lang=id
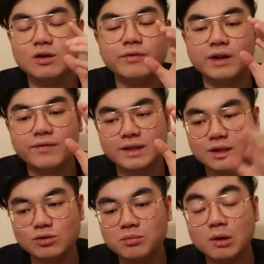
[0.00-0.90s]
aku
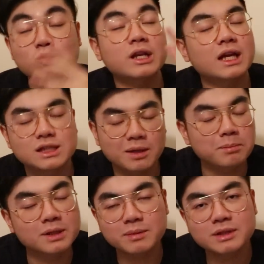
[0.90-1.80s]
verifiednya itu barusan aja,
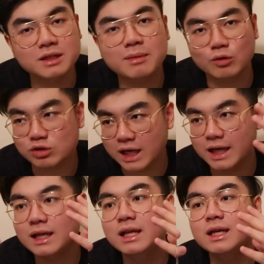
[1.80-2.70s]
bener-bener barusan.